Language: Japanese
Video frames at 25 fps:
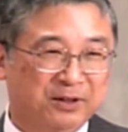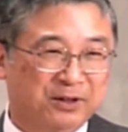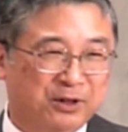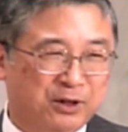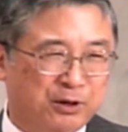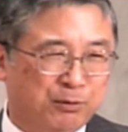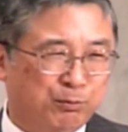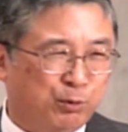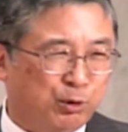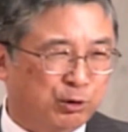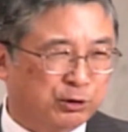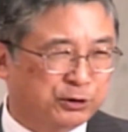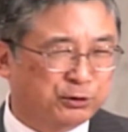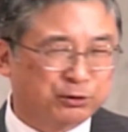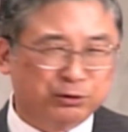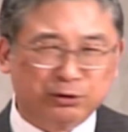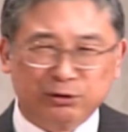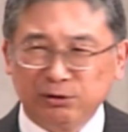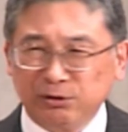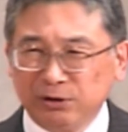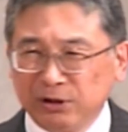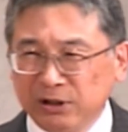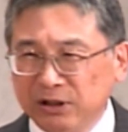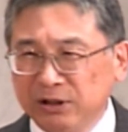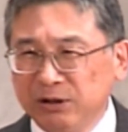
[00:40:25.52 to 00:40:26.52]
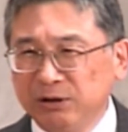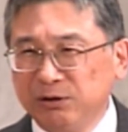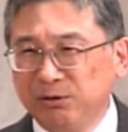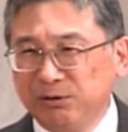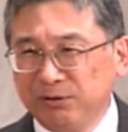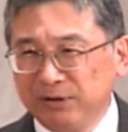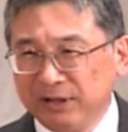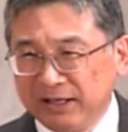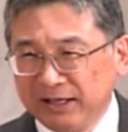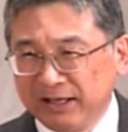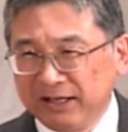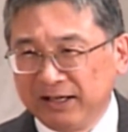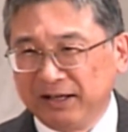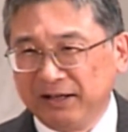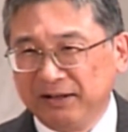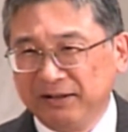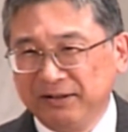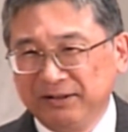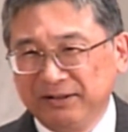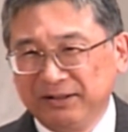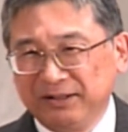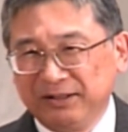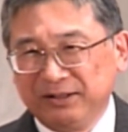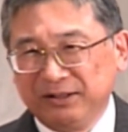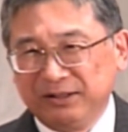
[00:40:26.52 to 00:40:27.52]
モスグリーンのね
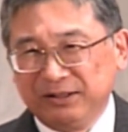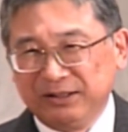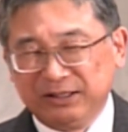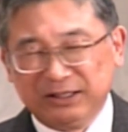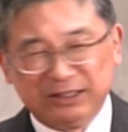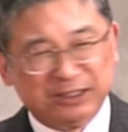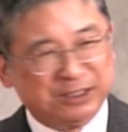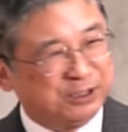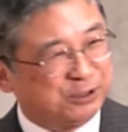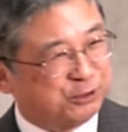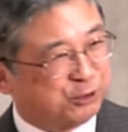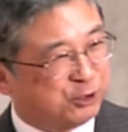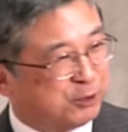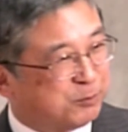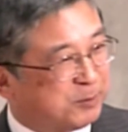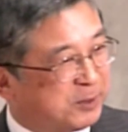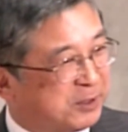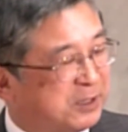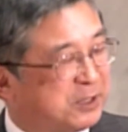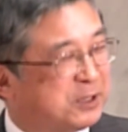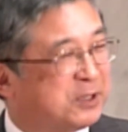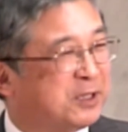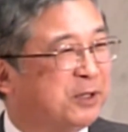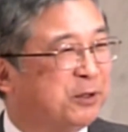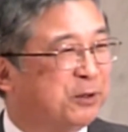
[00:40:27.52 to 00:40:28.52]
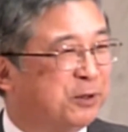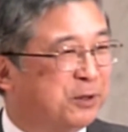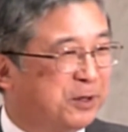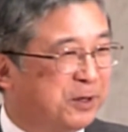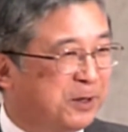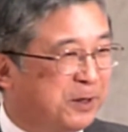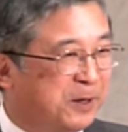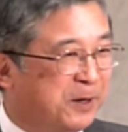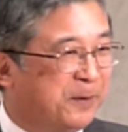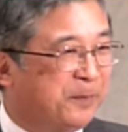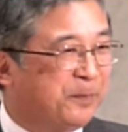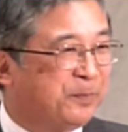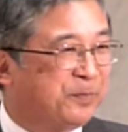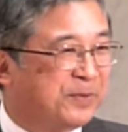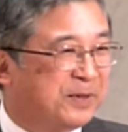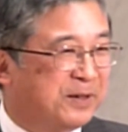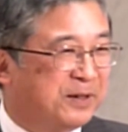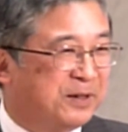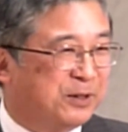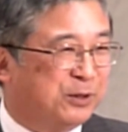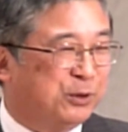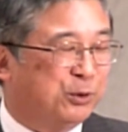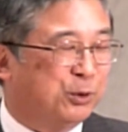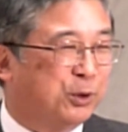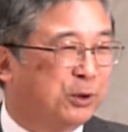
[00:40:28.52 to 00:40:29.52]
いい車でしたよ
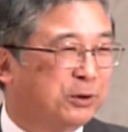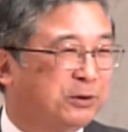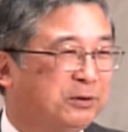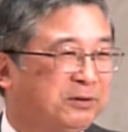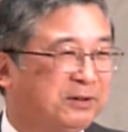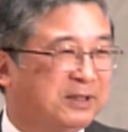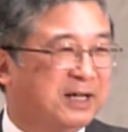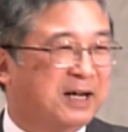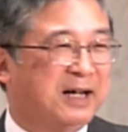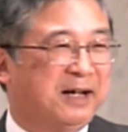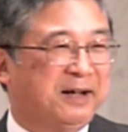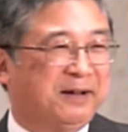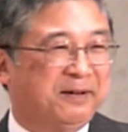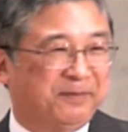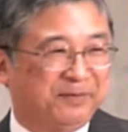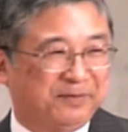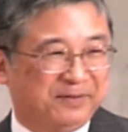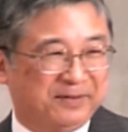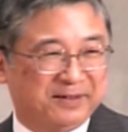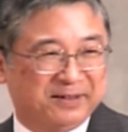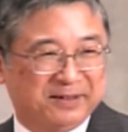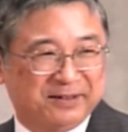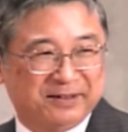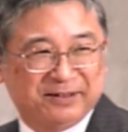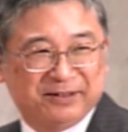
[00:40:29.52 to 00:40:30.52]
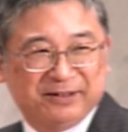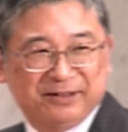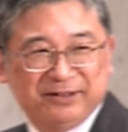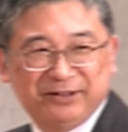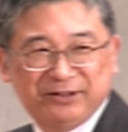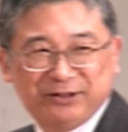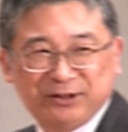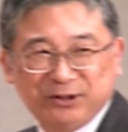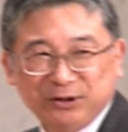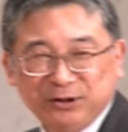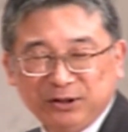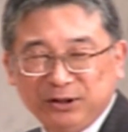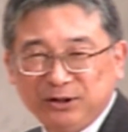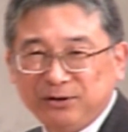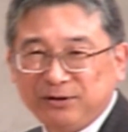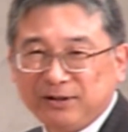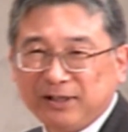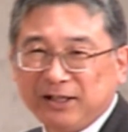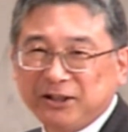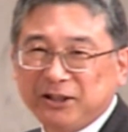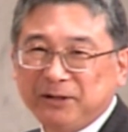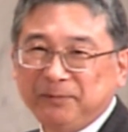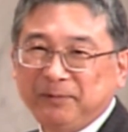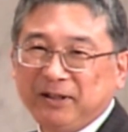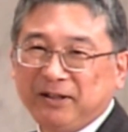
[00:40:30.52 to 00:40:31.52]
乗った次の
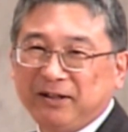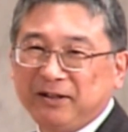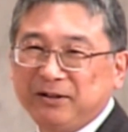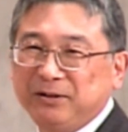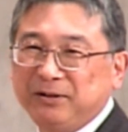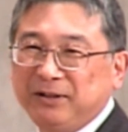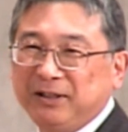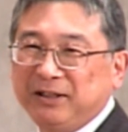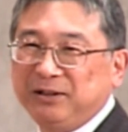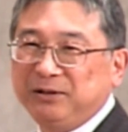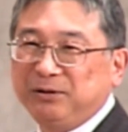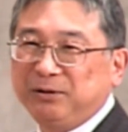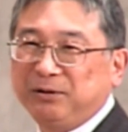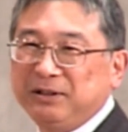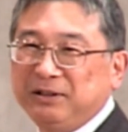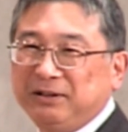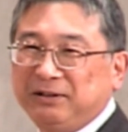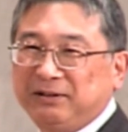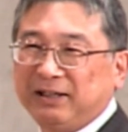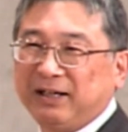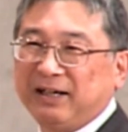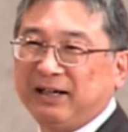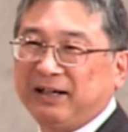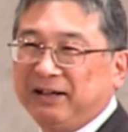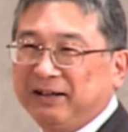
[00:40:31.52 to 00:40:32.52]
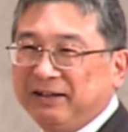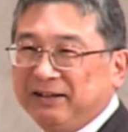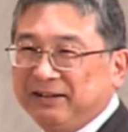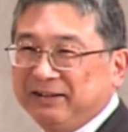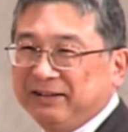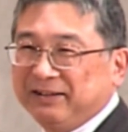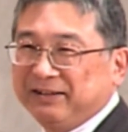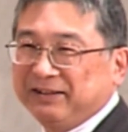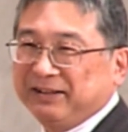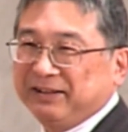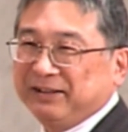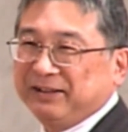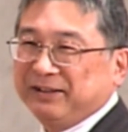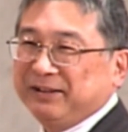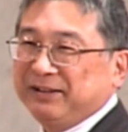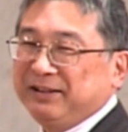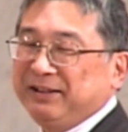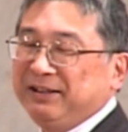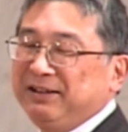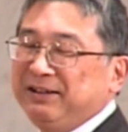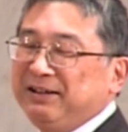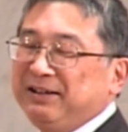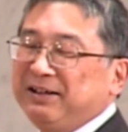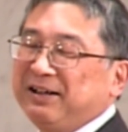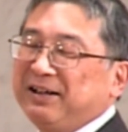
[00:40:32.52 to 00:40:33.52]
ラスベガス殿堂行った
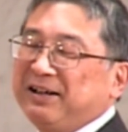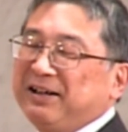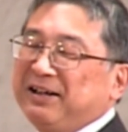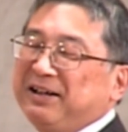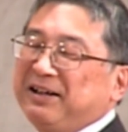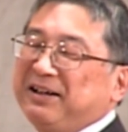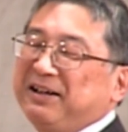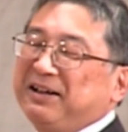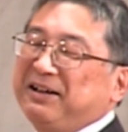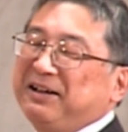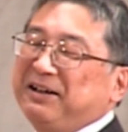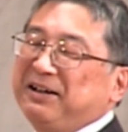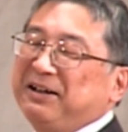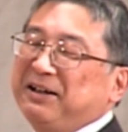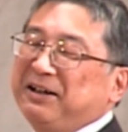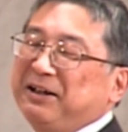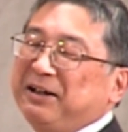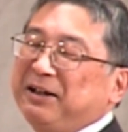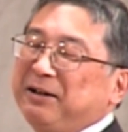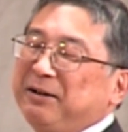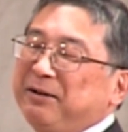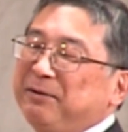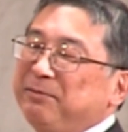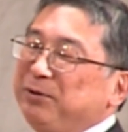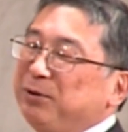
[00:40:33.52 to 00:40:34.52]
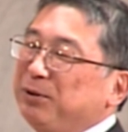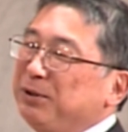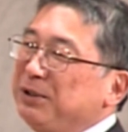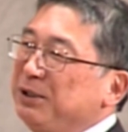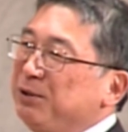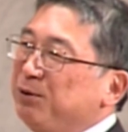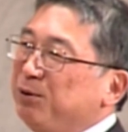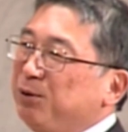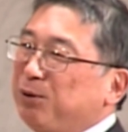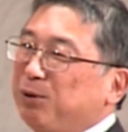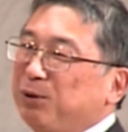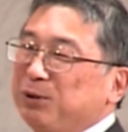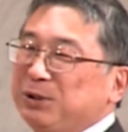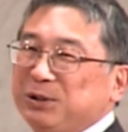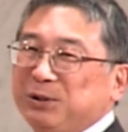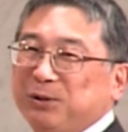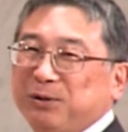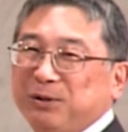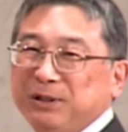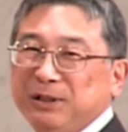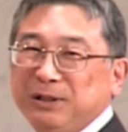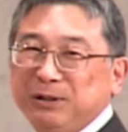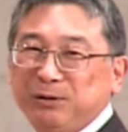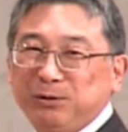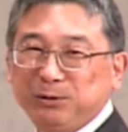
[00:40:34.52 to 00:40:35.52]
いや乗り心地の
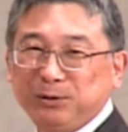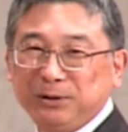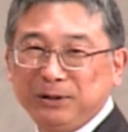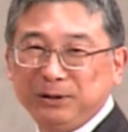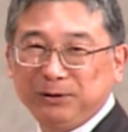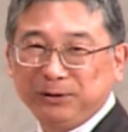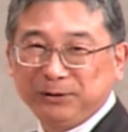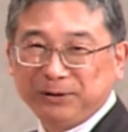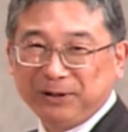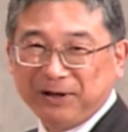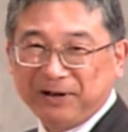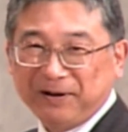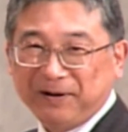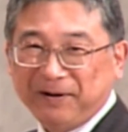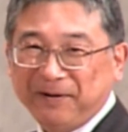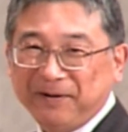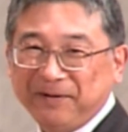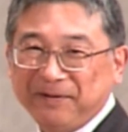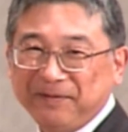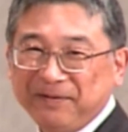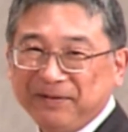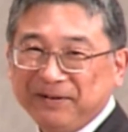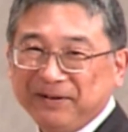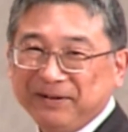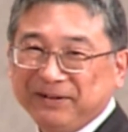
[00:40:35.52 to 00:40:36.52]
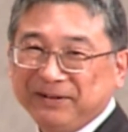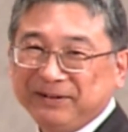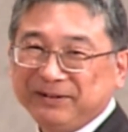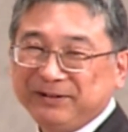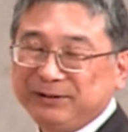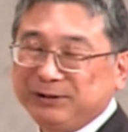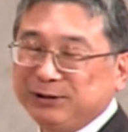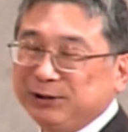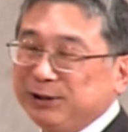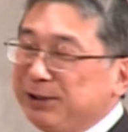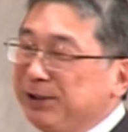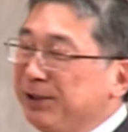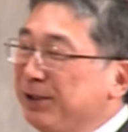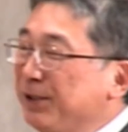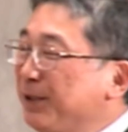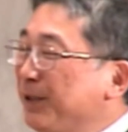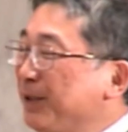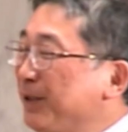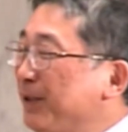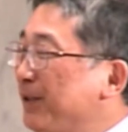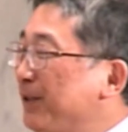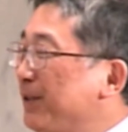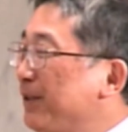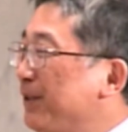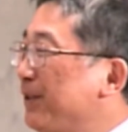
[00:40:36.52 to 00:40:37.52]
いいこといいこと
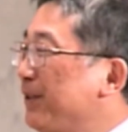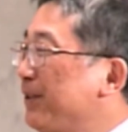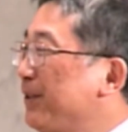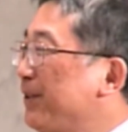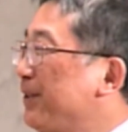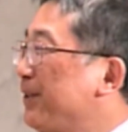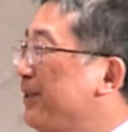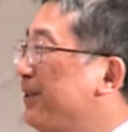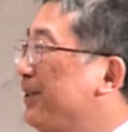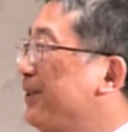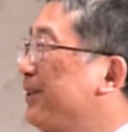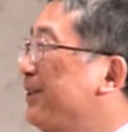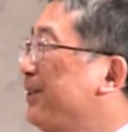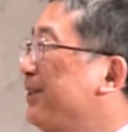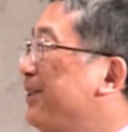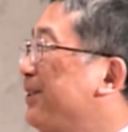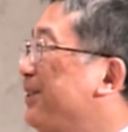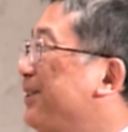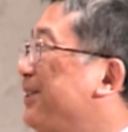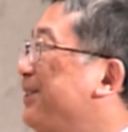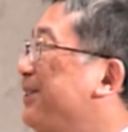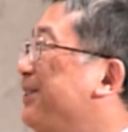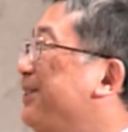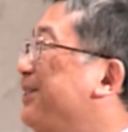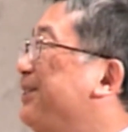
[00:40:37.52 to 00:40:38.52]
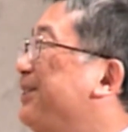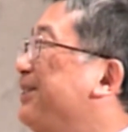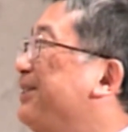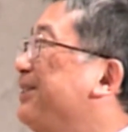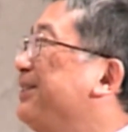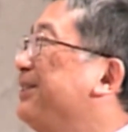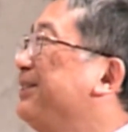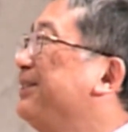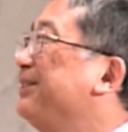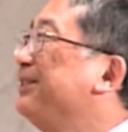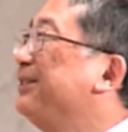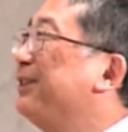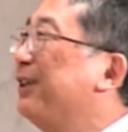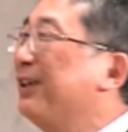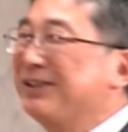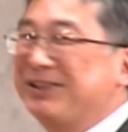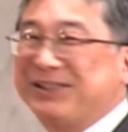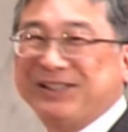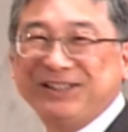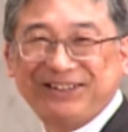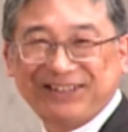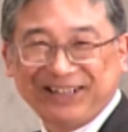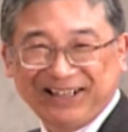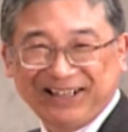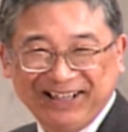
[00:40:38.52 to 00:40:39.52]
ツーあ
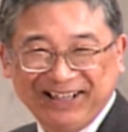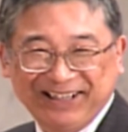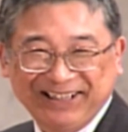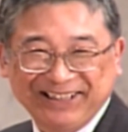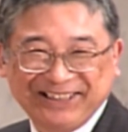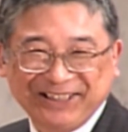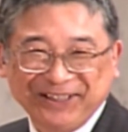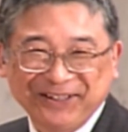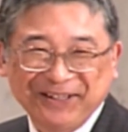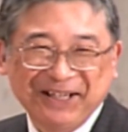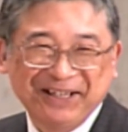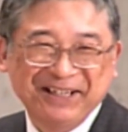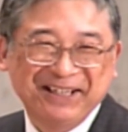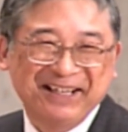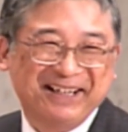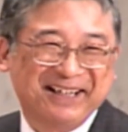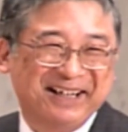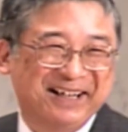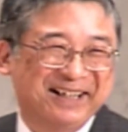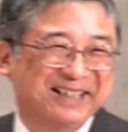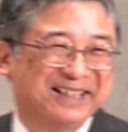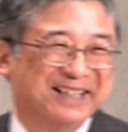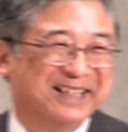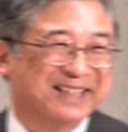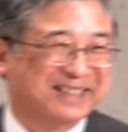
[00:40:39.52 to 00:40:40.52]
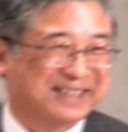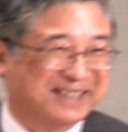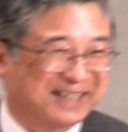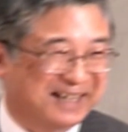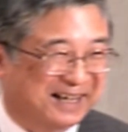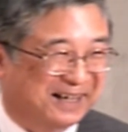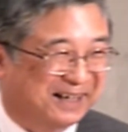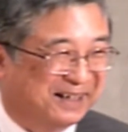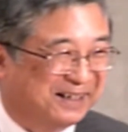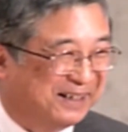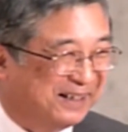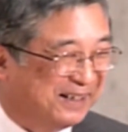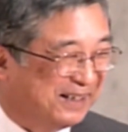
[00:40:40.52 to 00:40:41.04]
着いたそんなふうな感じですね